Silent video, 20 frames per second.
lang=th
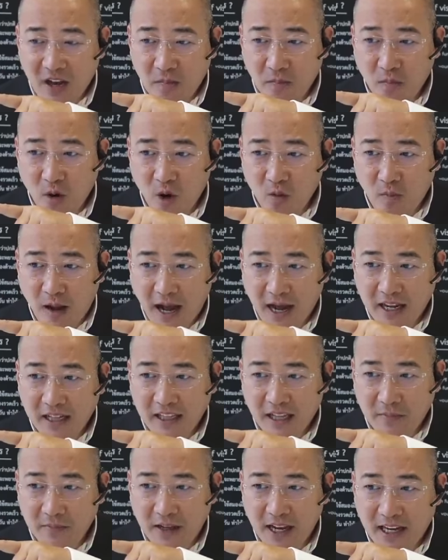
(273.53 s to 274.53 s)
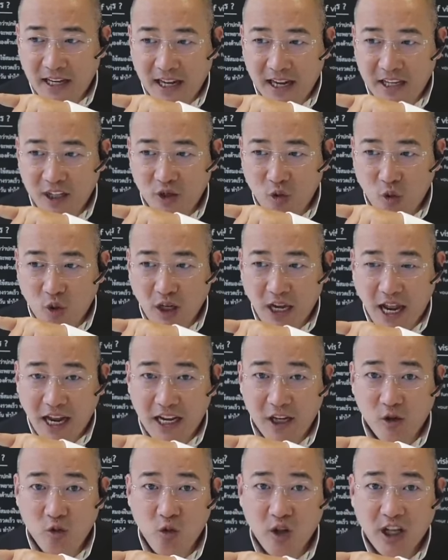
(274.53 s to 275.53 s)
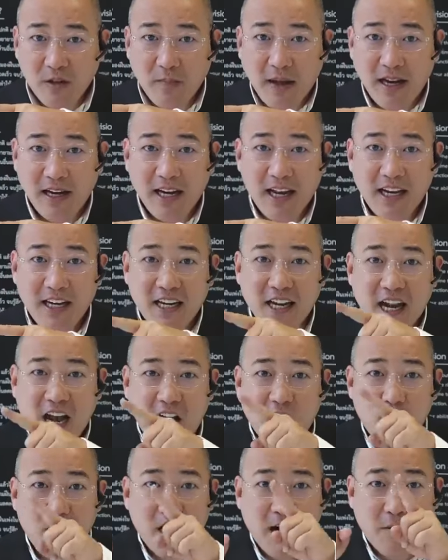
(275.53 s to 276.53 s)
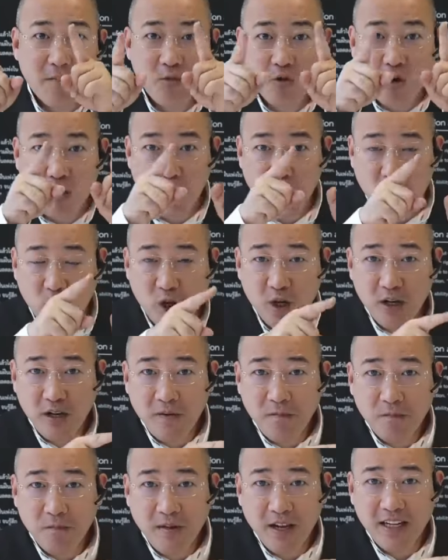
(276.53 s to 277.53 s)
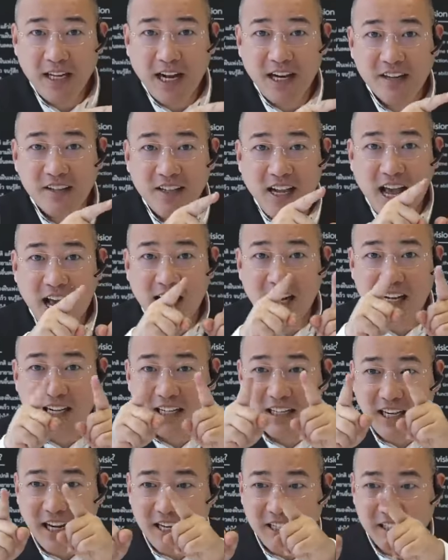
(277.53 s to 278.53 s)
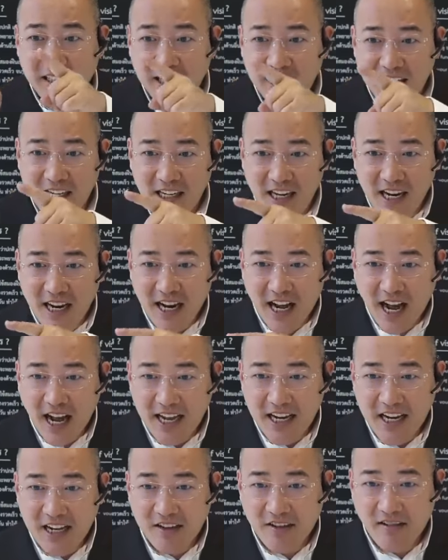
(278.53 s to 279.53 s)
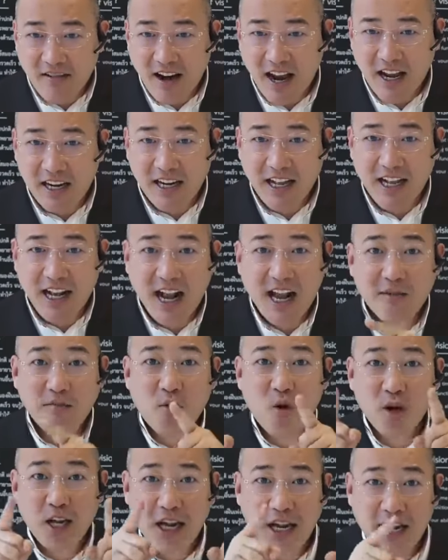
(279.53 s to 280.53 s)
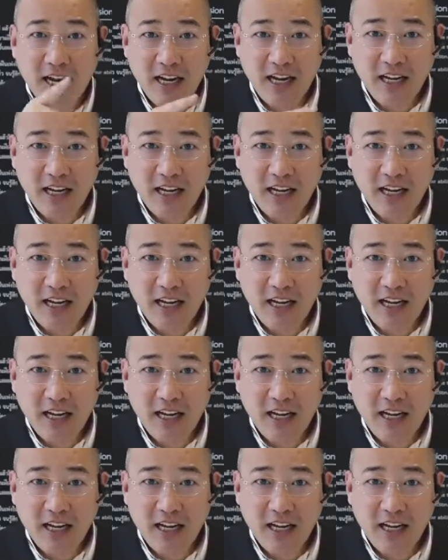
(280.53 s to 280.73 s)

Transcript: มองผ่านตำแหน่งเลนจุดไหนทั่วทั้งแผ่นเลนเนี่ยเอามาคำนวณหมด เป็นการสร้างเลนที่ให้อิสระในการมองเห็น